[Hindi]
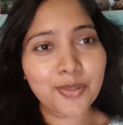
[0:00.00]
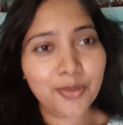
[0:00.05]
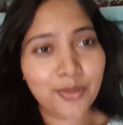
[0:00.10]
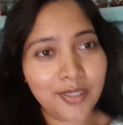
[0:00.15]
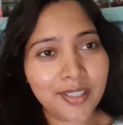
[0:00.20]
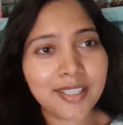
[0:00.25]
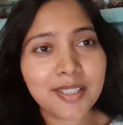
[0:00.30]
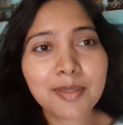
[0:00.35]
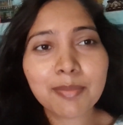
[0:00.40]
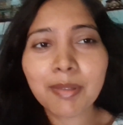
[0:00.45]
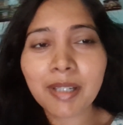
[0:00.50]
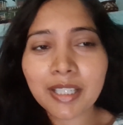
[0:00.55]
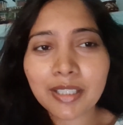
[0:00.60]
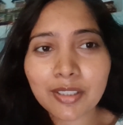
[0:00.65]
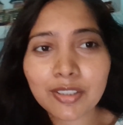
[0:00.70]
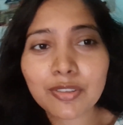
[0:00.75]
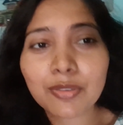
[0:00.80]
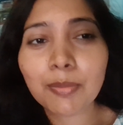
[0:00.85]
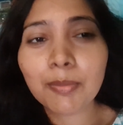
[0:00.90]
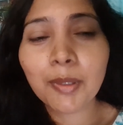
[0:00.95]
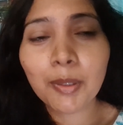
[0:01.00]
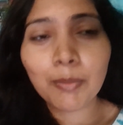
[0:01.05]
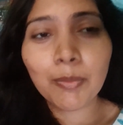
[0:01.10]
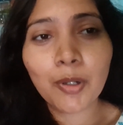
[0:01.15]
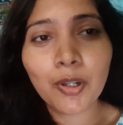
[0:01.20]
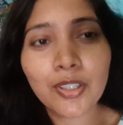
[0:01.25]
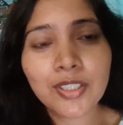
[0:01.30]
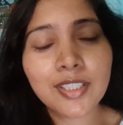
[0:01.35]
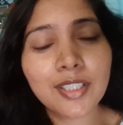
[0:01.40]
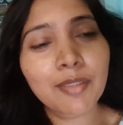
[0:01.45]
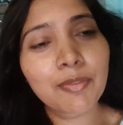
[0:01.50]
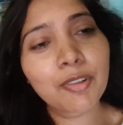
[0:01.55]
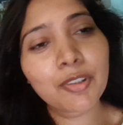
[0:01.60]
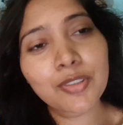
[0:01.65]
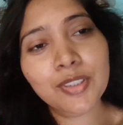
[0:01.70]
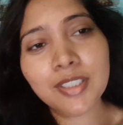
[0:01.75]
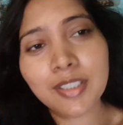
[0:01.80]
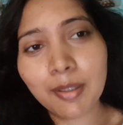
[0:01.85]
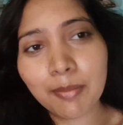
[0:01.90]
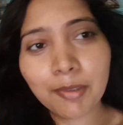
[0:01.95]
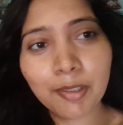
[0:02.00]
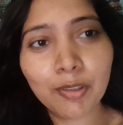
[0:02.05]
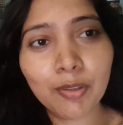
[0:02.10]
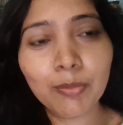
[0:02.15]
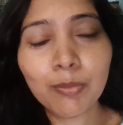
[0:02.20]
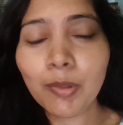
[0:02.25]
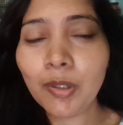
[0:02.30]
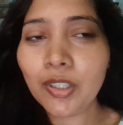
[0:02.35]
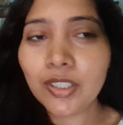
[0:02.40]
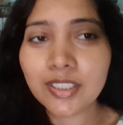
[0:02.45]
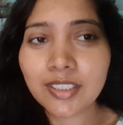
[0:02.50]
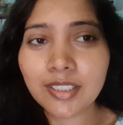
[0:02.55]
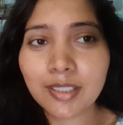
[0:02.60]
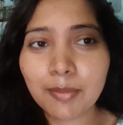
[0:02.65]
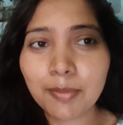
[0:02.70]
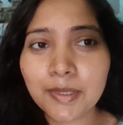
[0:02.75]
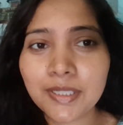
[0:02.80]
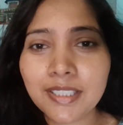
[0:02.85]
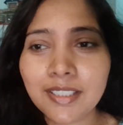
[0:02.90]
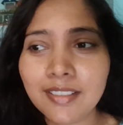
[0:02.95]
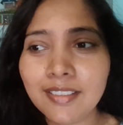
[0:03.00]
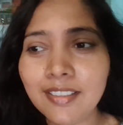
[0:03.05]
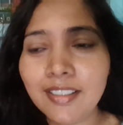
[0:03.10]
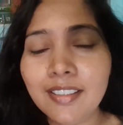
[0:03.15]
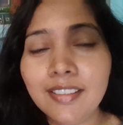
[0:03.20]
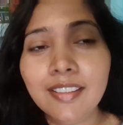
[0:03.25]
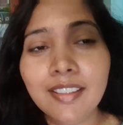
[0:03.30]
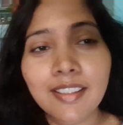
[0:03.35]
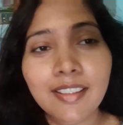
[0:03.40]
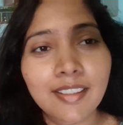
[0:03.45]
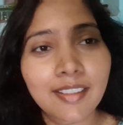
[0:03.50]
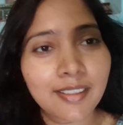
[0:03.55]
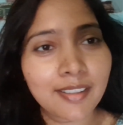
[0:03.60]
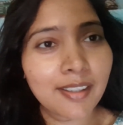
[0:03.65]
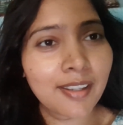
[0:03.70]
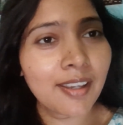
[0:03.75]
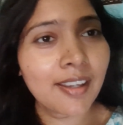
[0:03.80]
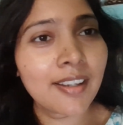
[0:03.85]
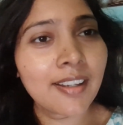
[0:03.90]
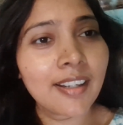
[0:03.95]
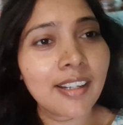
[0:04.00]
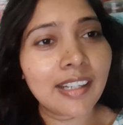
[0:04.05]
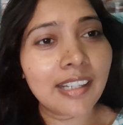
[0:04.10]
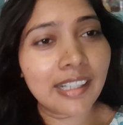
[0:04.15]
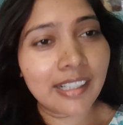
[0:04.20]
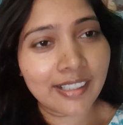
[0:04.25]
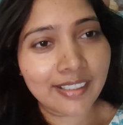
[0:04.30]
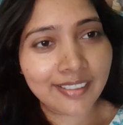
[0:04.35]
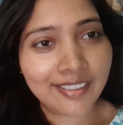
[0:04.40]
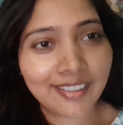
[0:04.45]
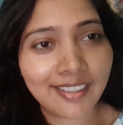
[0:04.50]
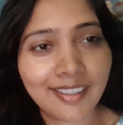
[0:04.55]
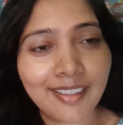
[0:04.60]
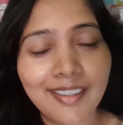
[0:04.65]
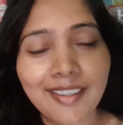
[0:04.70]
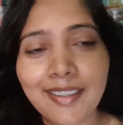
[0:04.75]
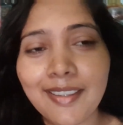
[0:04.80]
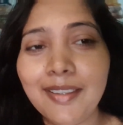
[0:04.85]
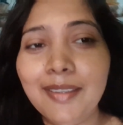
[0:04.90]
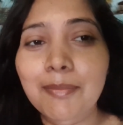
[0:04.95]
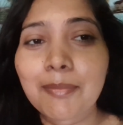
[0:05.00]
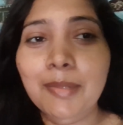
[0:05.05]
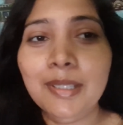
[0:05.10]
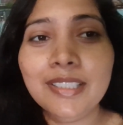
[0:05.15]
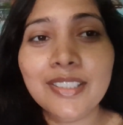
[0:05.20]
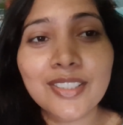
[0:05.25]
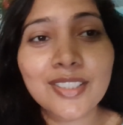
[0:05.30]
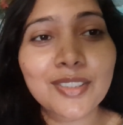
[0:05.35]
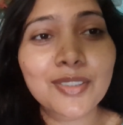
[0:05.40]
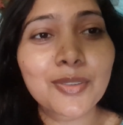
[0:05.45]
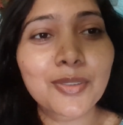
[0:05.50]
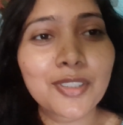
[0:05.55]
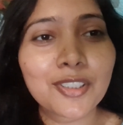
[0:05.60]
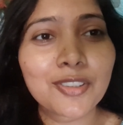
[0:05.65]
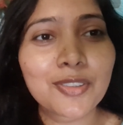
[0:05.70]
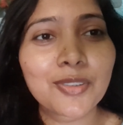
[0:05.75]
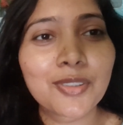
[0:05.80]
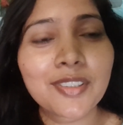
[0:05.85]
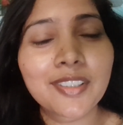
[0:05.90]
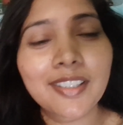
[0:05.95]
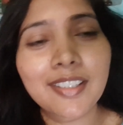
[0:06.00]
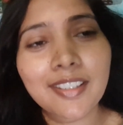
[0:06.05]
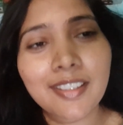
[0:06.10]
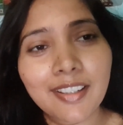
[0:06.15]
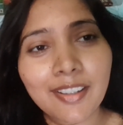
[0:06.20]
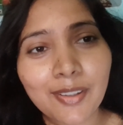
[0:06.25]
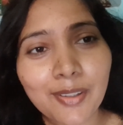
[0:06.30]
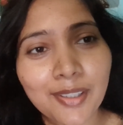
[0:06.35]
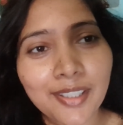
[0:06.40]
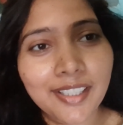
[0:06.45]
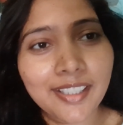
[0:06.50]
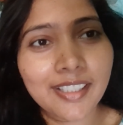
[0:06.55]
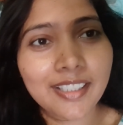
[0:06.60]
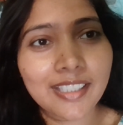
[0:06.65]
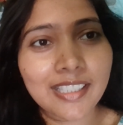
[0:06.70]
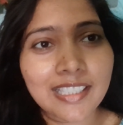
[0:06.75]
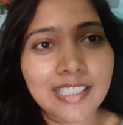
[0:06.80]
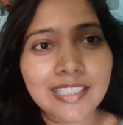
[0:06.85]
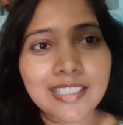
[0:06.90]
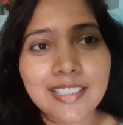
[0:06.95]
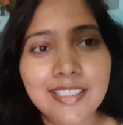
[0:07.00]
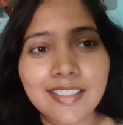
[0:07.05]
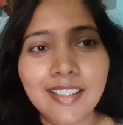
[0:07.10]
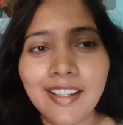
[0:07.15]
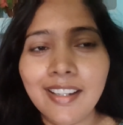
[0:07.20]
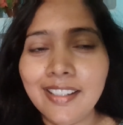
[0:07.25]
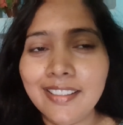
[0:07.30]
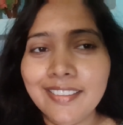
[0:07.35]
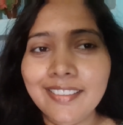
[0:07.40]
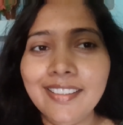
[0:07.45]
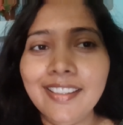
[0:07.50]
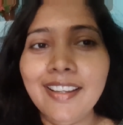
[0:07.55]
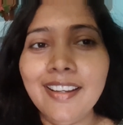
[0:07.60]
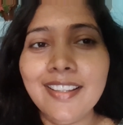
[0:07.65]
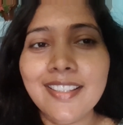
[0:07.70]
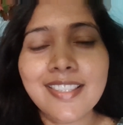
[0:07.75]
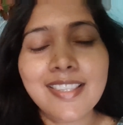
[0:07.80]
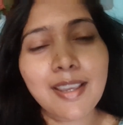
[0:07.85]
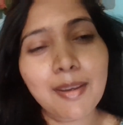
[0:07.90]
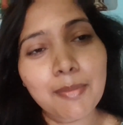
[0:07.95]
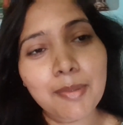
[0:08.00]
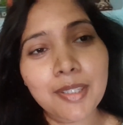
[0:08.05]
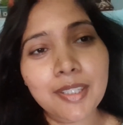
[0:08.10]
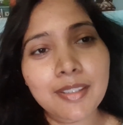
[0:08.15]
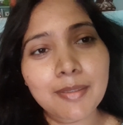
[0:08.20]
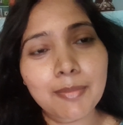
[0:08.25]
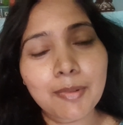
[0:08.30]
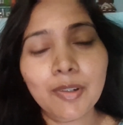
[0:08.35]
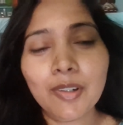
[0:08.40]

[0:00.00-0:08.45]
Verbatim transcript: तो इस बार का जो बिग बॉस है वो सभी लोग बहुत ज़्यादा पसंद करते हैं लड़के बच्चे छोटे छोटे और लेडीज़ आंटियाँ सभी